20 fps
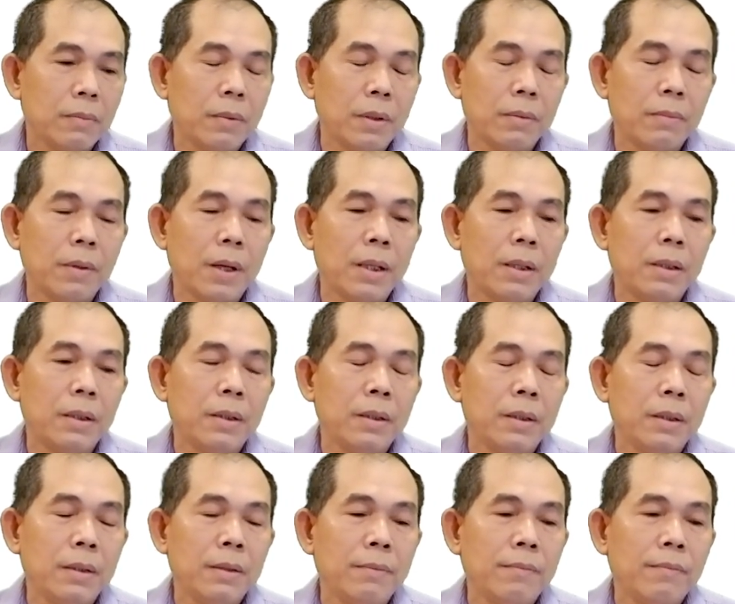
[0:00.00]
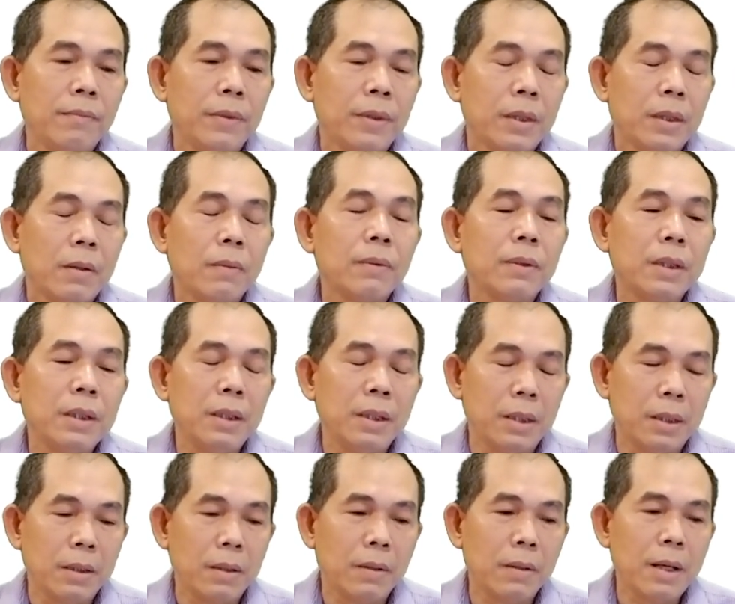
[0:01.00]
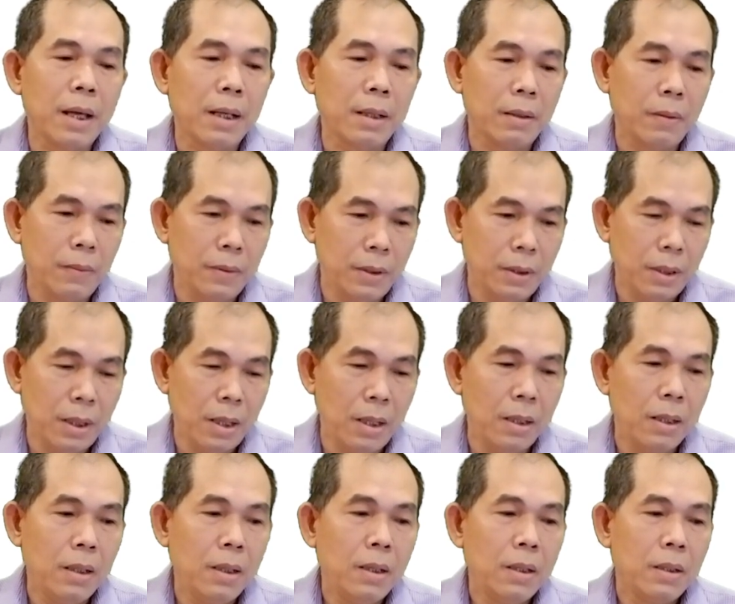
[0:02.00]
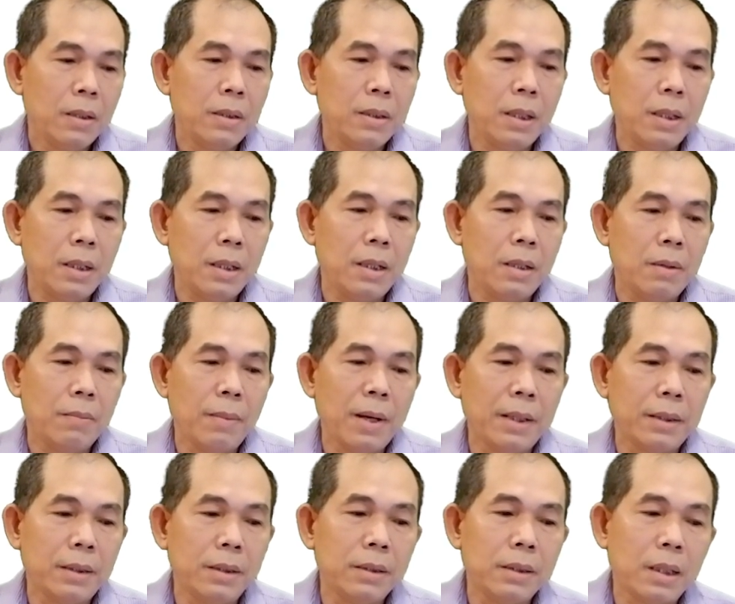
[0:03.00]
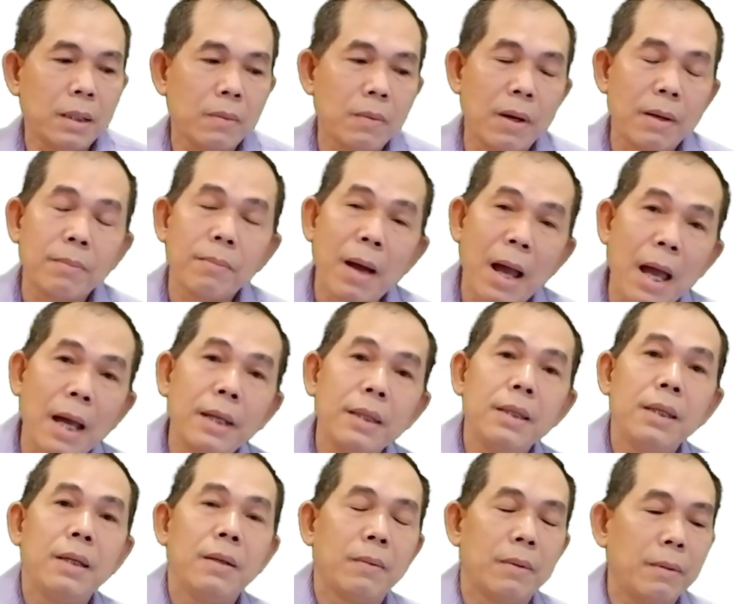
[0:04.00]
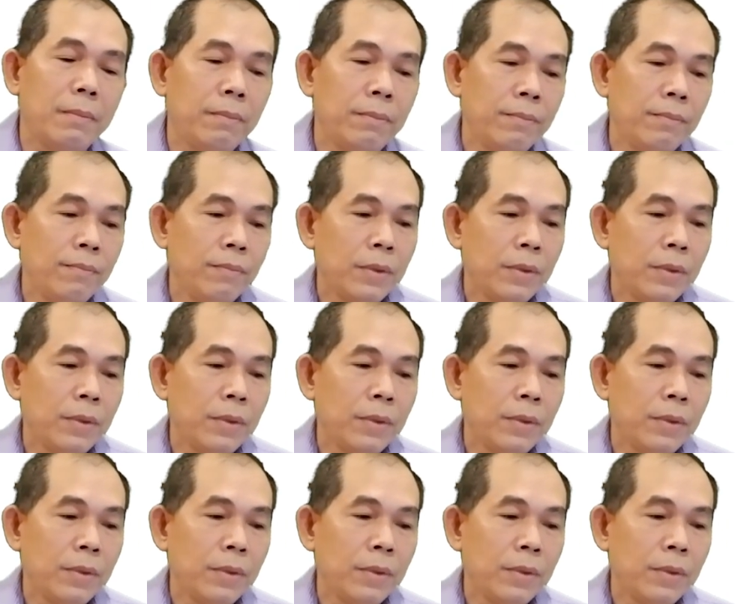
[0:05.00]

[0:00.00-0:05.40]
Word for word: vân vân thông tin là nó có đặc thù như thế thứ nhất là nó mang tính chất quảng bá nhiều lắm